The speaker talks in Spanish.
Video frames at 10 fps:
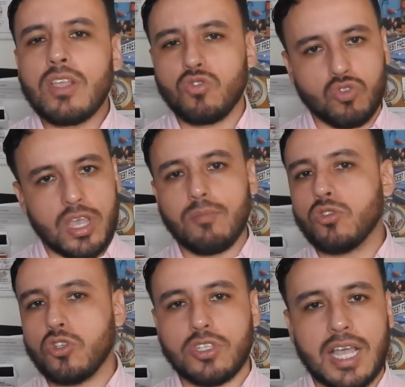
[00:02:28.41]
Sucede en
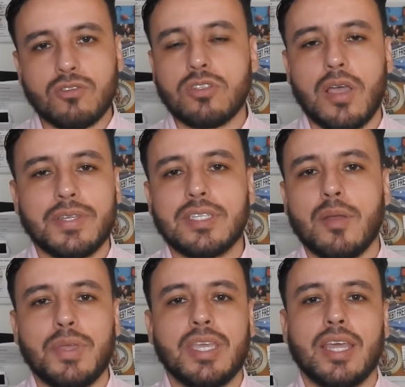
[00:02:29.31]
muchos casos, a veces
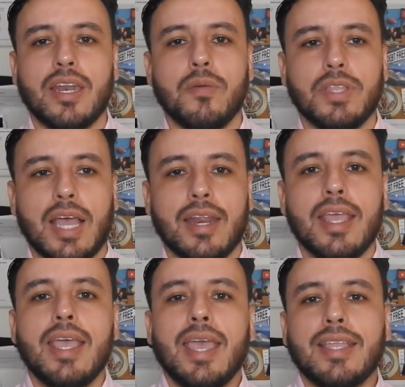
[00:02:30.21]
también quieren evitar
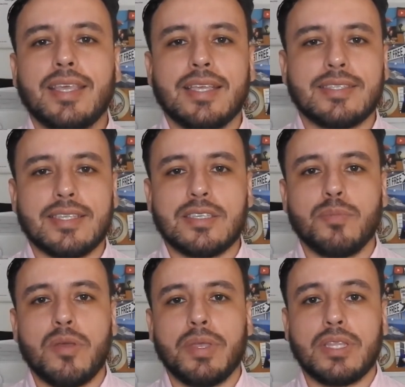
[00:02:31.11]
gente que esté
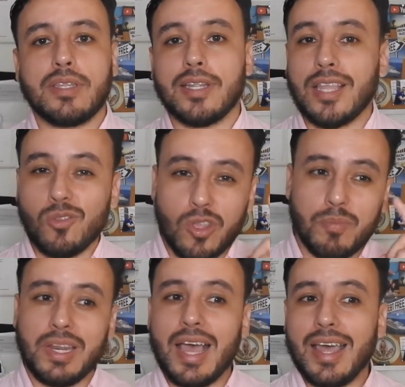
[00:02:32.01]
simplemente tratando de
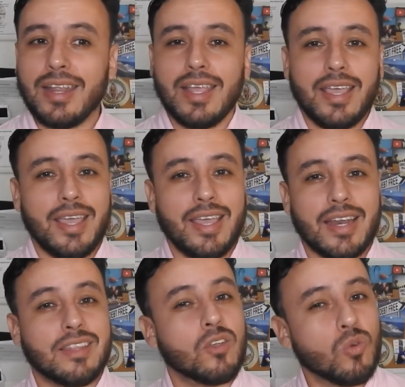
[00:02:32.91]
mirar eh,
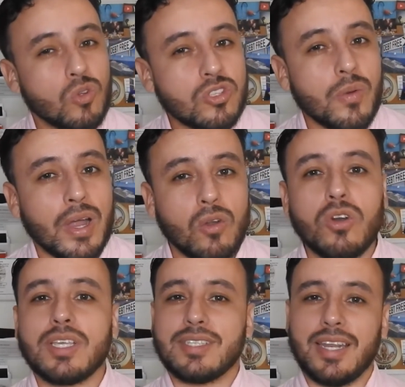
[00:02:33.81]
artículos de
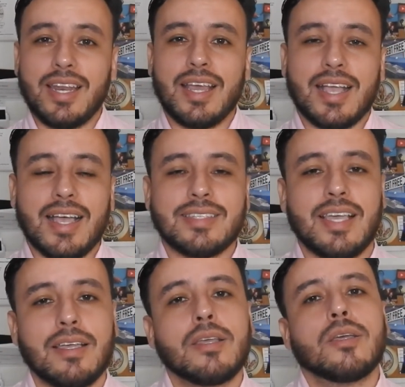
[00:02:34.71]
valor que estén en la
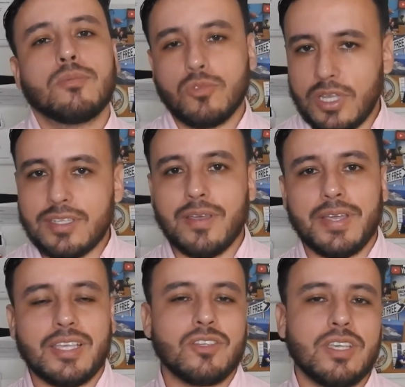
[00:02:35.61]
casa. Ustedes
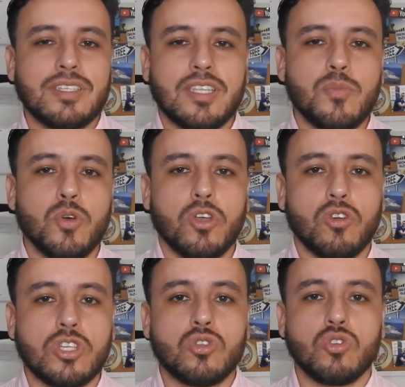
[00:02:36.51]
saben que ese, tipo de
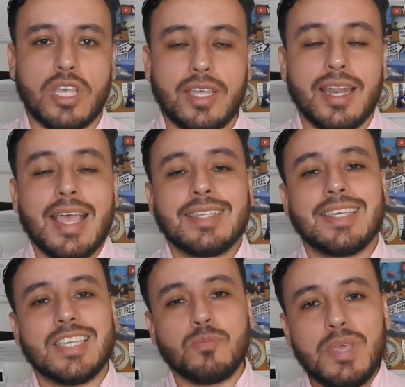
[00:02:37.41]
cosas sucede.
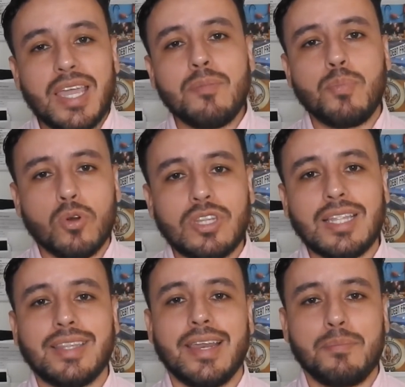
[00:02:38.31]
Así que es bien
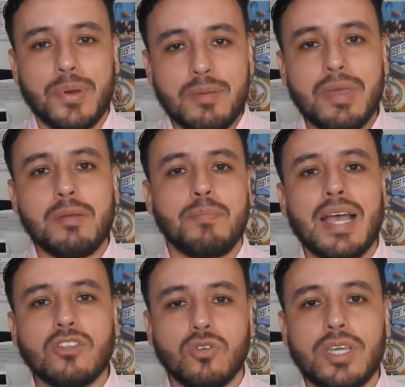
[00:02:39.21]
importante. El primer
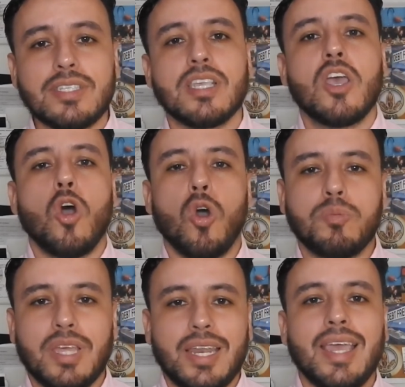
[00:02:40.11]
paso es
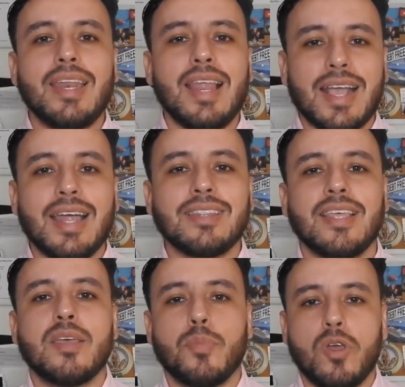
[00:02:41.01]
obtener la
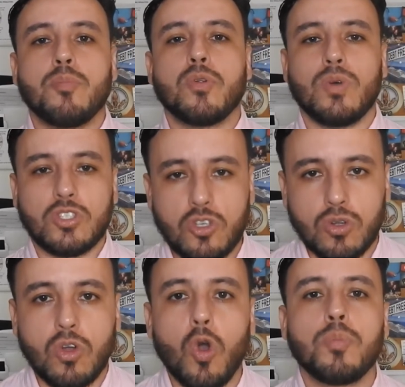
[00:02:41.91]
carta de
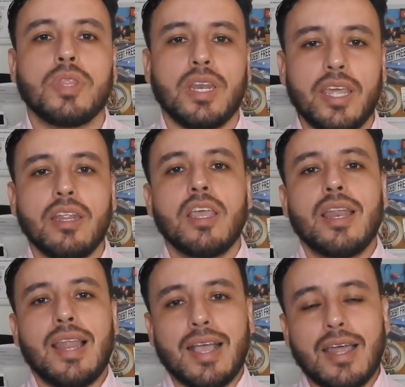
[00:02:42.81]
preaprobación, obtener
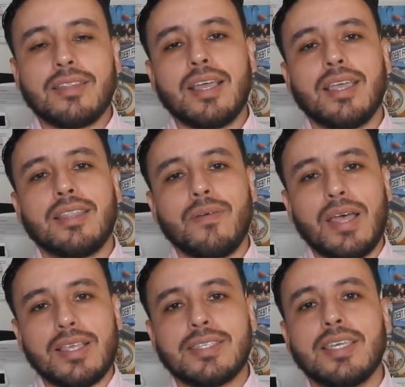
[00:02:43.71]
la carta que te
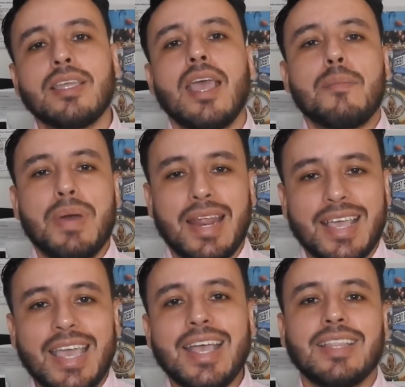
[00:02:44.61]
va a decir
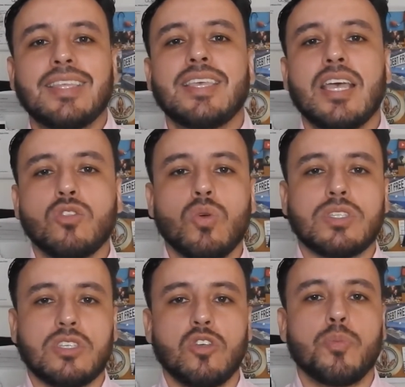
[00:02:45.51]
para qué cantidad tú
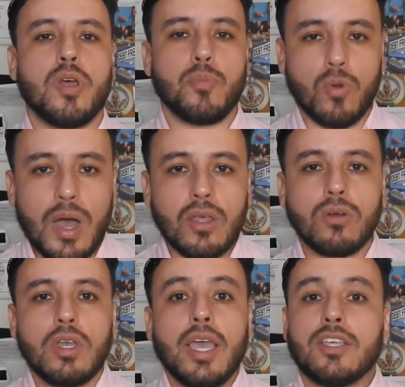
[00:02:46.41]
has sido
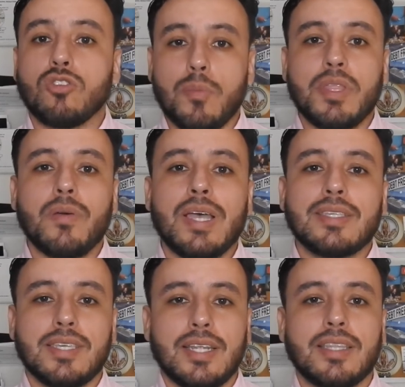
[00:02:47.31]
preaprobado. Eso también te va a
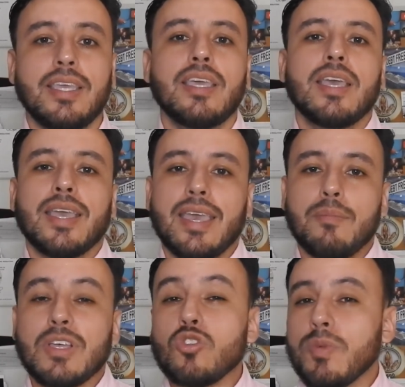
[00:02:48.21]
decir a ti que
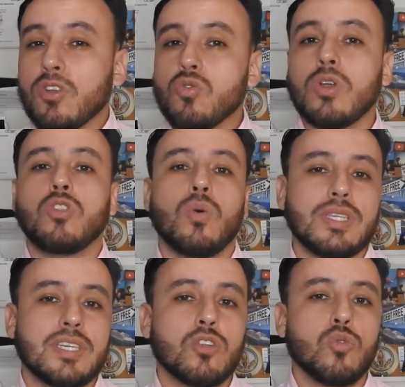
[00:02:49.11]
más o menos cuánto va
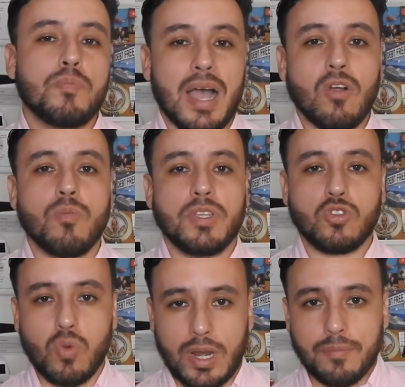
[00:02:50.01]
a ser tu pago
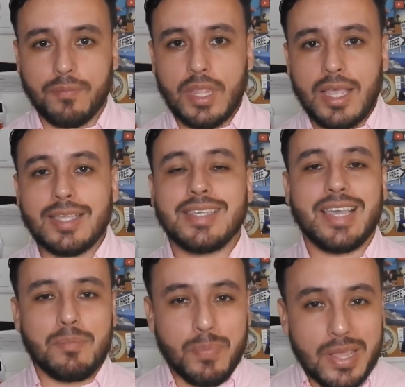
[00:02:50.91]
mensual. Así
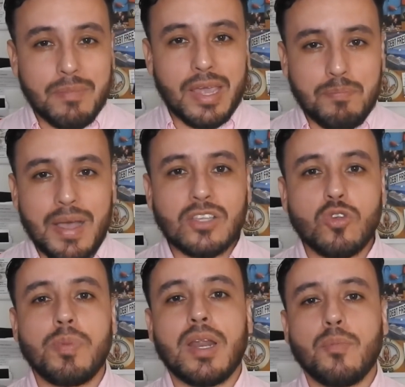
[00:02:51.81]
que el primer
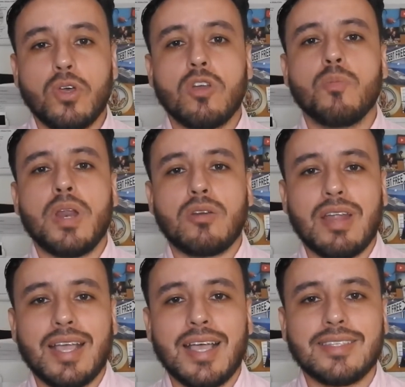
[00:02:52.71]
paso para poder comprar
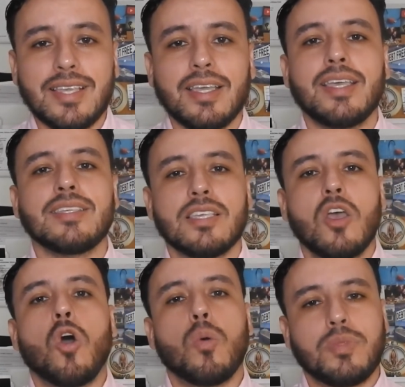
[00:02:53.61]
una casa es
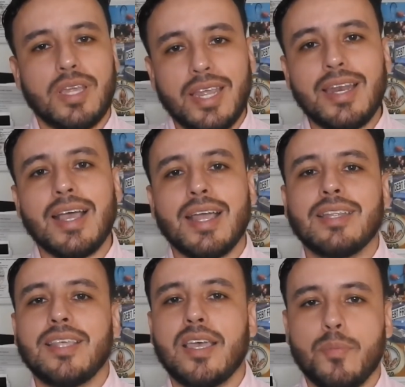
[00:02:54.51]
obtener la
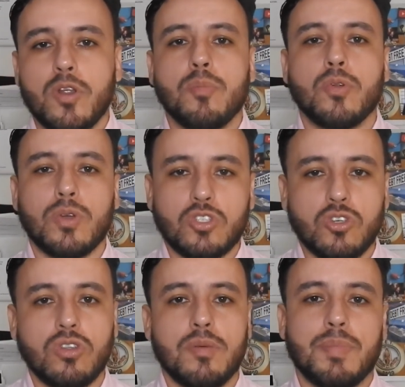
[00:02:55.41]
carta de
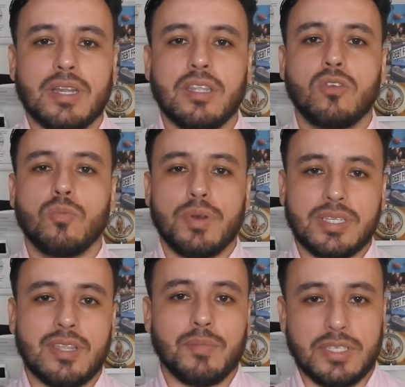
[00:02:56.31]
preaprobación de parte de un
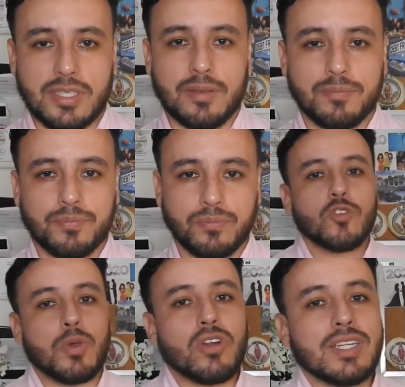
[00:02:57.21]
prestamista.
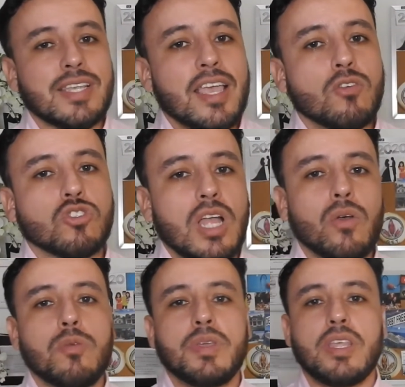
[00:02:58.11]
Espero que les haya
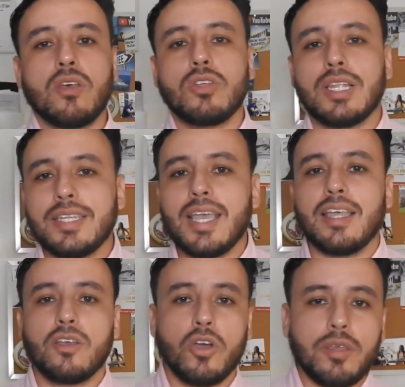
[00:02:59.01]
gustado el video del día
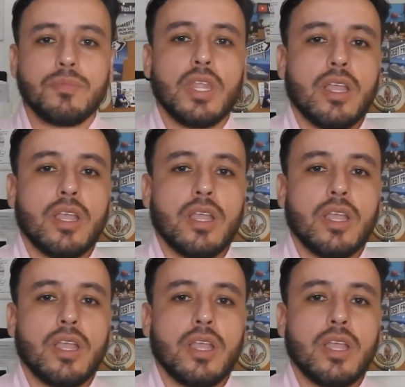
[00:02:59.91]
de hoy.